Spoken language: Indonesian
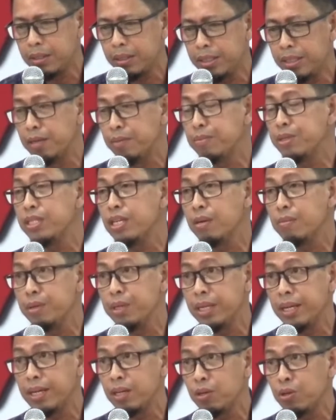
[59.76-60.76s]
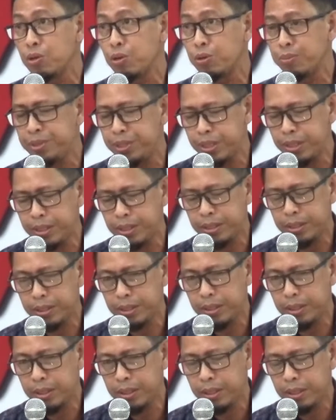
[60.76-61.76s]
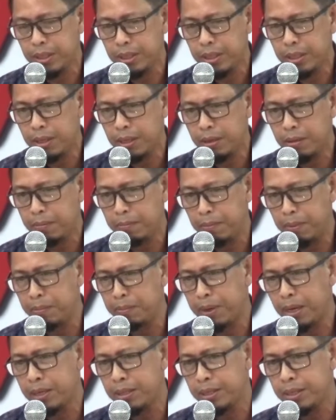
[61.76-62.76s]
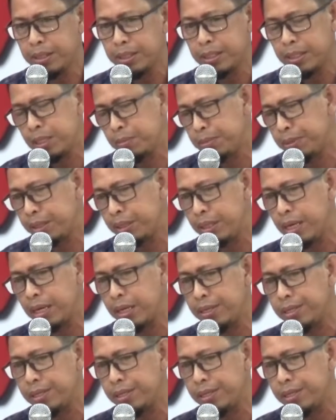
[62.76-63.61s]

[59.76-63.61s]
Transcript: tidak menjamin ada korupsi. Memang eh, seperti yang